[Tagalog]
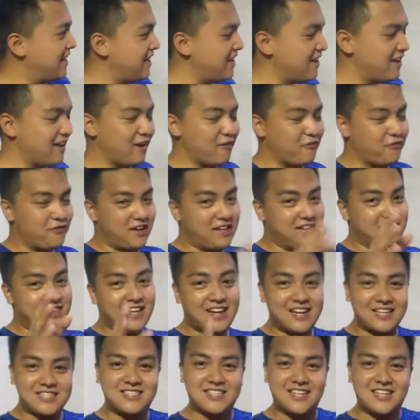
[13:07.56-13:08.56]
if
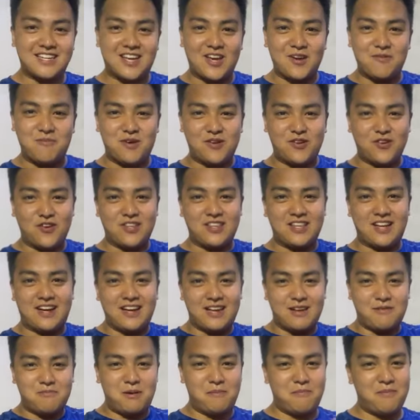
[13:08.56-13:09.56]
interested kayo manood
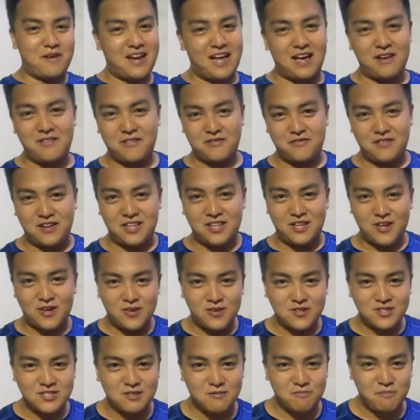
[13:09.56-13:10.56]
ng iba pa naming
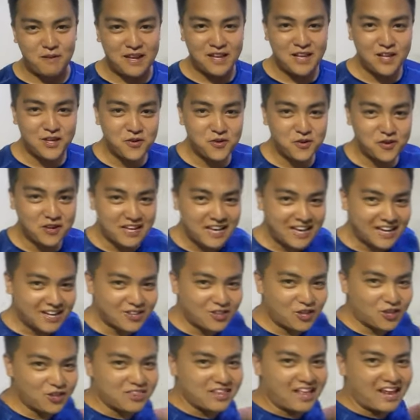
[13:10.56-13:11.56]
videos, pwede nyo click
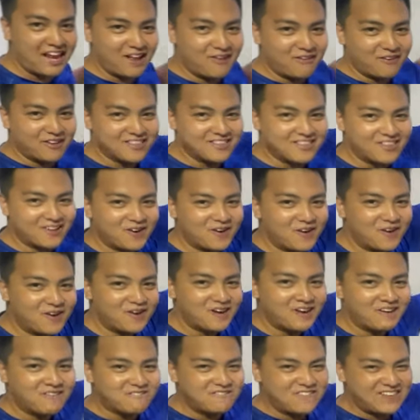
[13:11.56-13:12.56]
yung dalawang to.
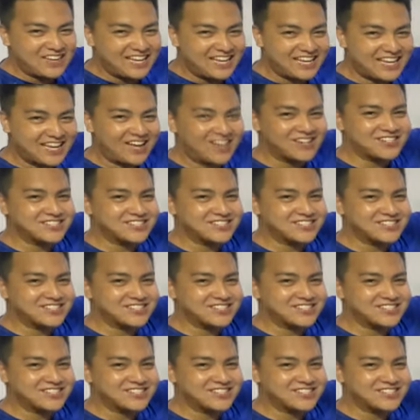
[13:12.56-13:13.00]
Pili kayo